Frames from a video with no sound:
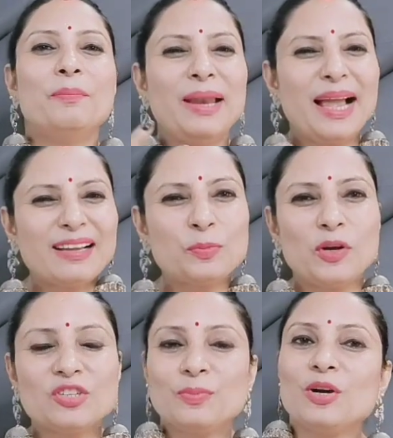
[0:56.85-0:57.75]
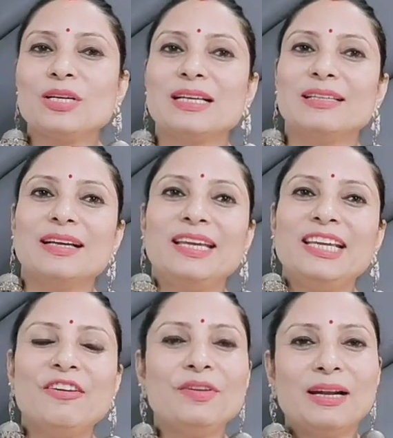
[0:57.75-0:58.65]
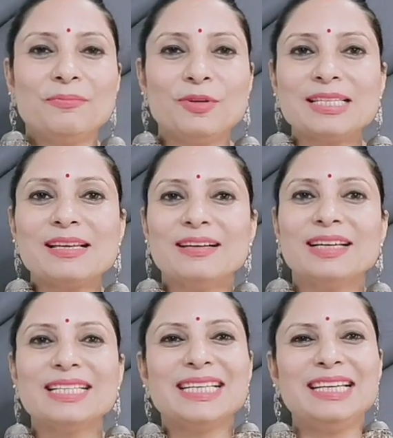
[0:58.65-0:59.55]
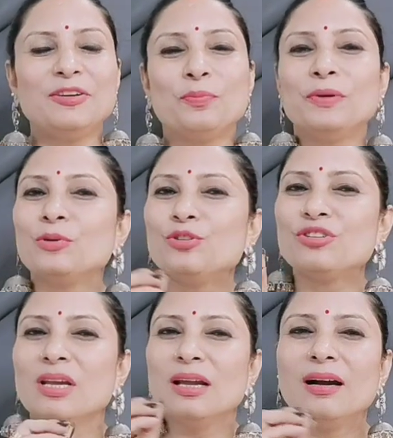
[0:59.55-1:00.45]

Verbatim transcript: ब्लैक स्पॉट्स बहुत ज़्यादा हैं या फिर आपको ऐसा लग रहा है स्किन के ऊपर कुछ